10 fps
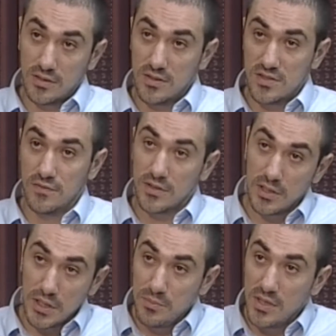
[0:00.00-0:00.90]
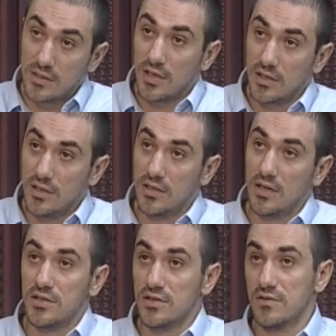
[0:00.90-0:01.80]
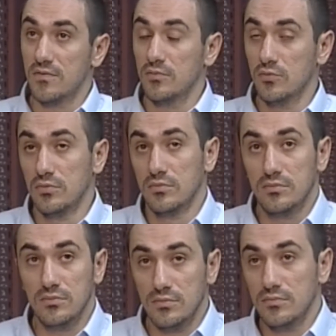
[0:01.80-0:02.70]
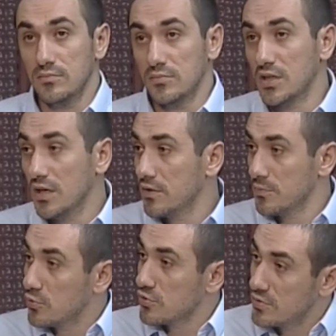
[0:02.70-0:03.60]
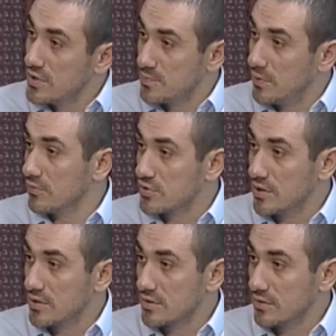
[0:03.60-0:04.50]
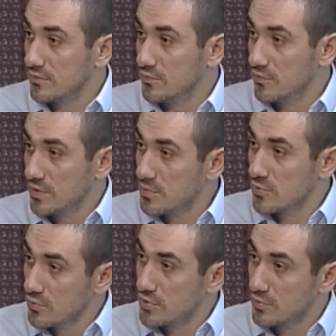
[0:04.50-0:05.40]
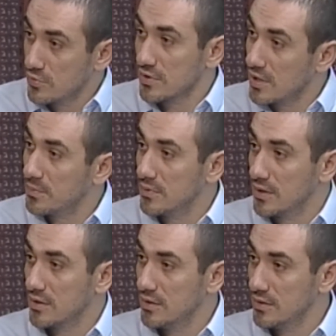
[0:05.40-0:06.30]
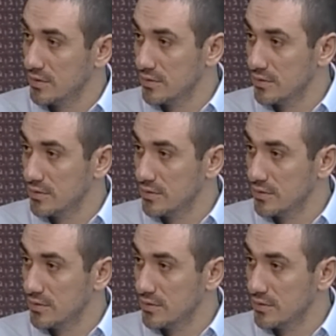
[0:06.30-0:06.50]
действительно имеет такие качества, ну, мы говорим то, что есть, получается. Но ну, в этом случае тоже как бы грех, да?